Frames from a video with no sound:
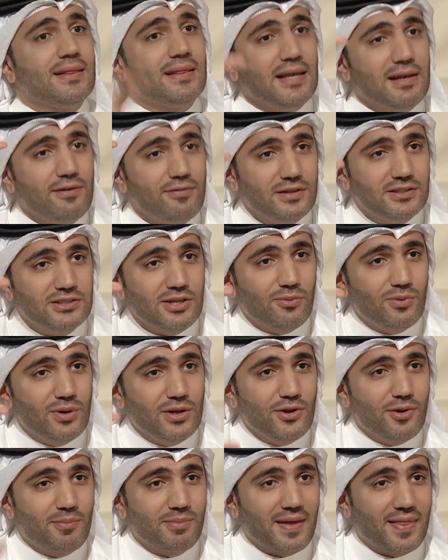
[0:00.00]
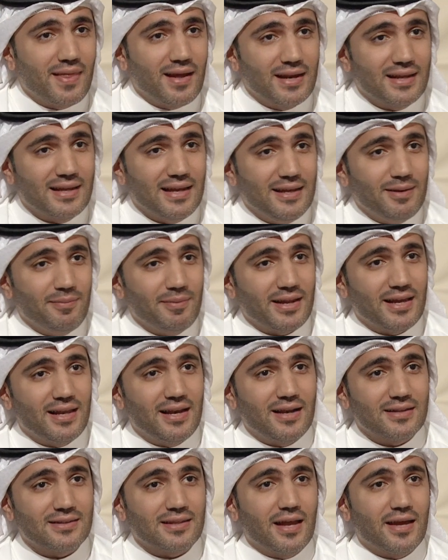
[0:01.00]
في الجو اليوم كذلك يعني من خلال
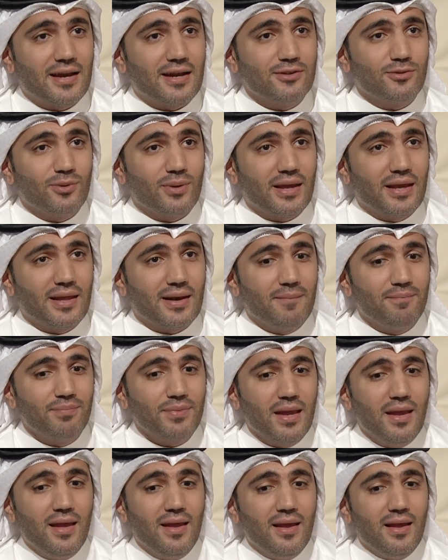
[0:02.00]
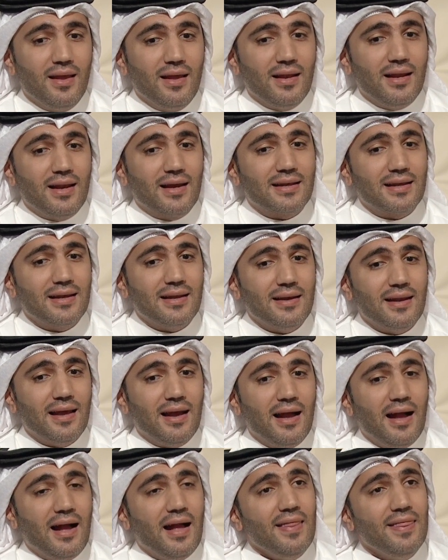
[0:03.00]
الطائرات وغيره. لكن
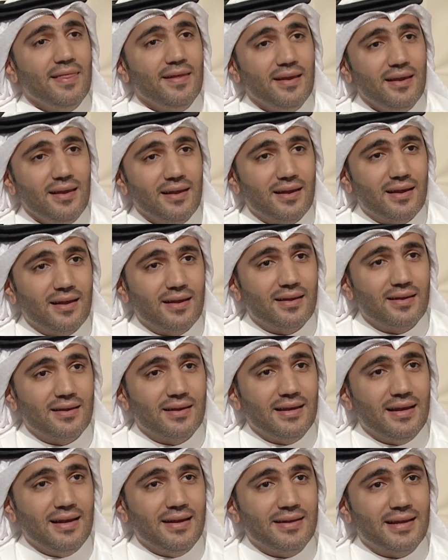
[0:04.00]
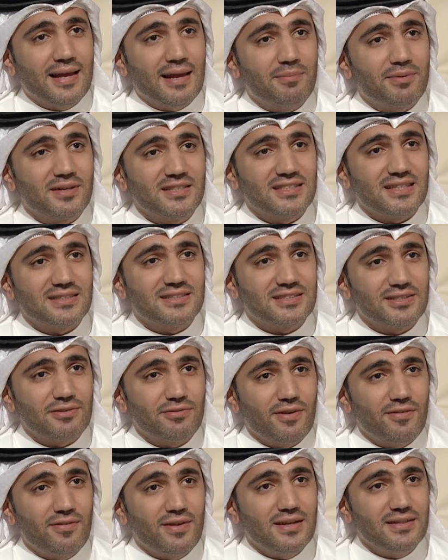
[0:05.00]
هذه آه، يعني ابرزت
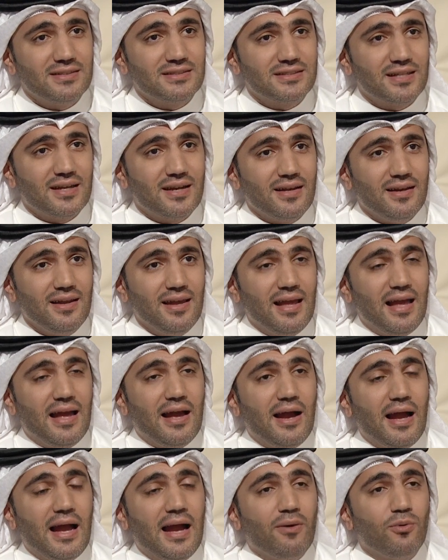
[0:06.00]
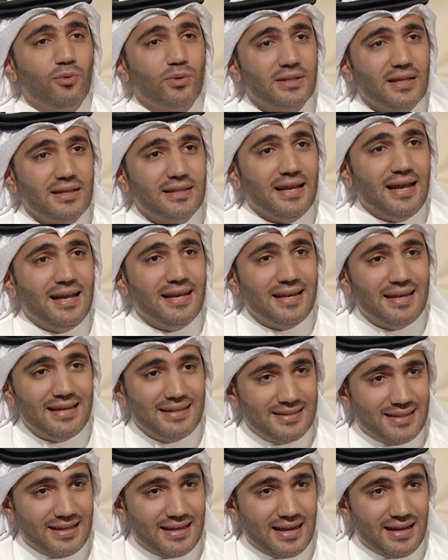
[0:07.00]
صفه في الانسان عودته على
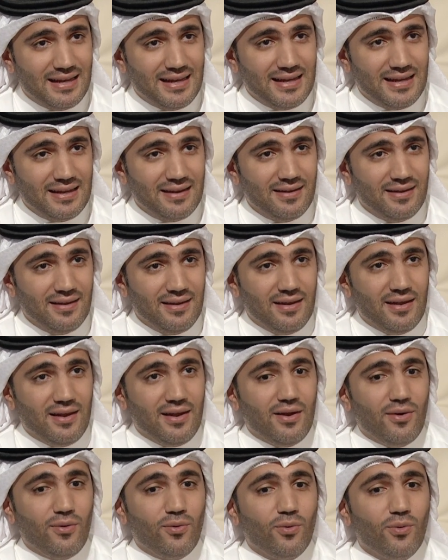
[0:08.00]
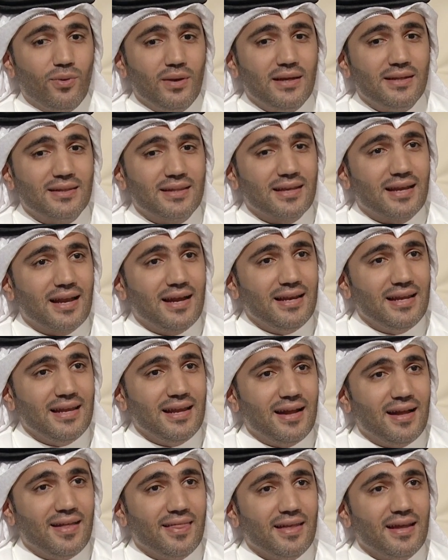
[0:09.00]
الاتكاليه.
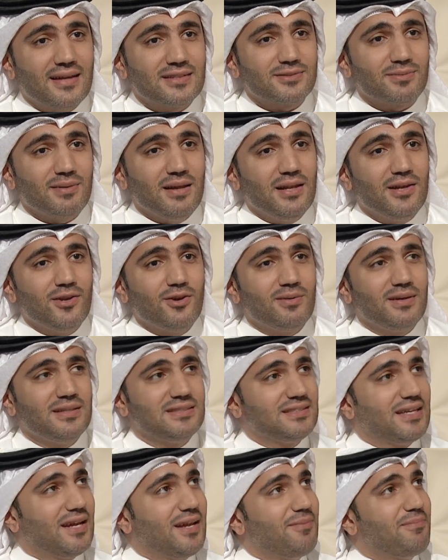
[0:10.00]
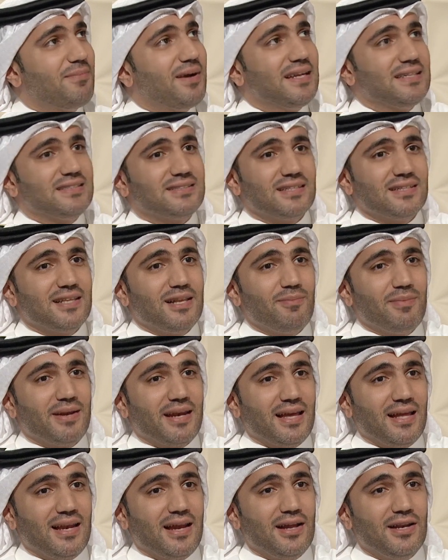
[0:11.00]
والاتكاليه هذه اصبح اليوم الانسان ما يستدل من
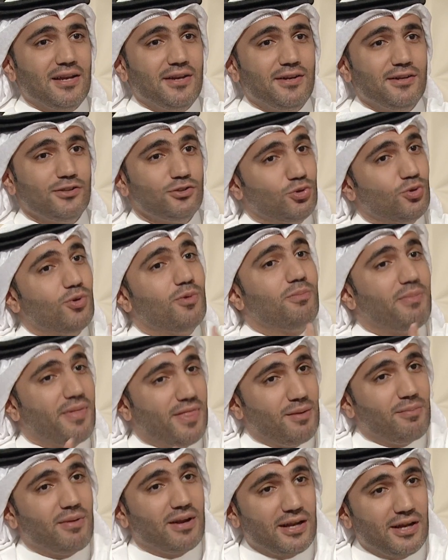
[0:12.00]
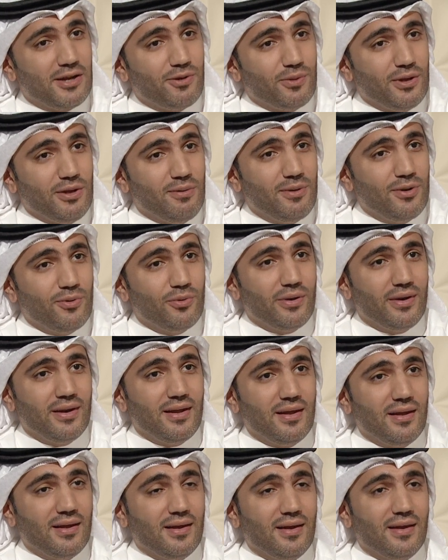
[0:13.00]
خلال النجوم مثل ما كانوا يعملون
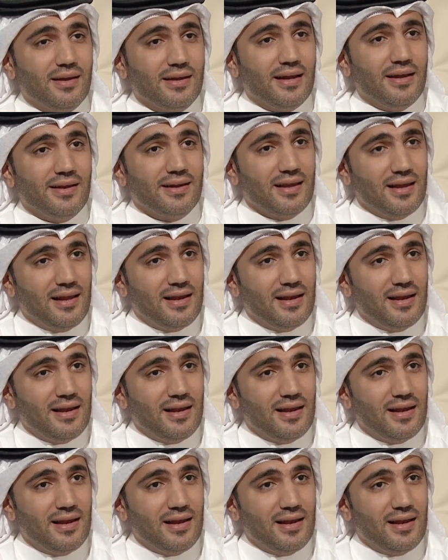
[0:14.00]
آه، يعني اهلنا